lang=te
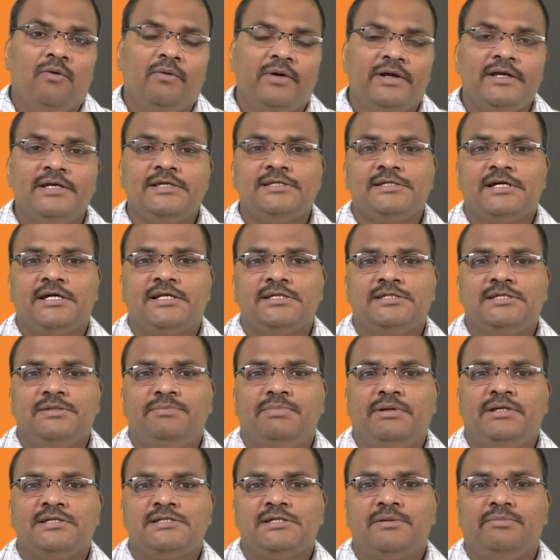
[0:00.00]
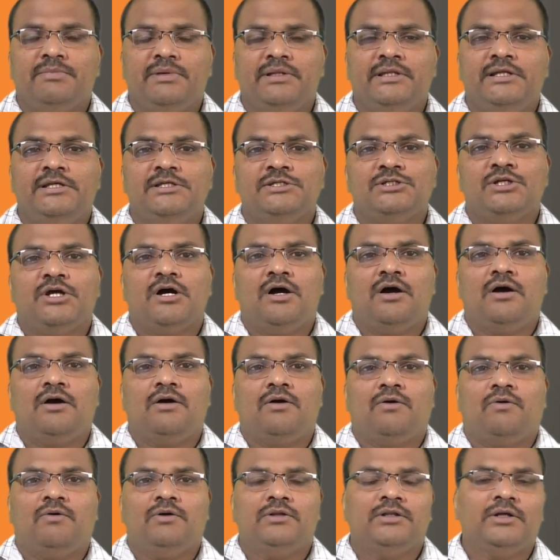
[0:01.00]
వైఎస్ఆర్సీపీకి సంబంధించిన
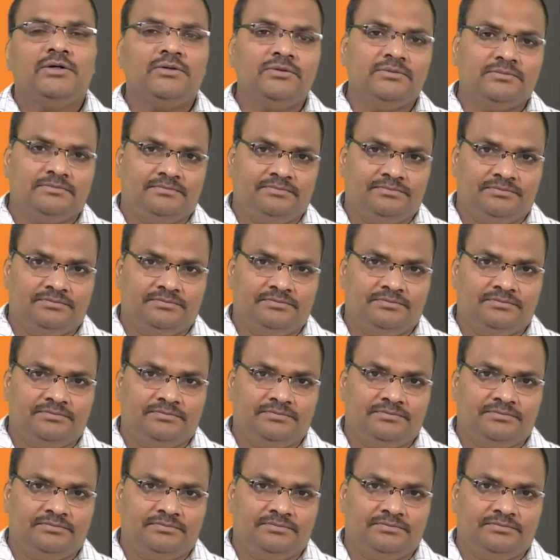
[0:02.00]
కొందరు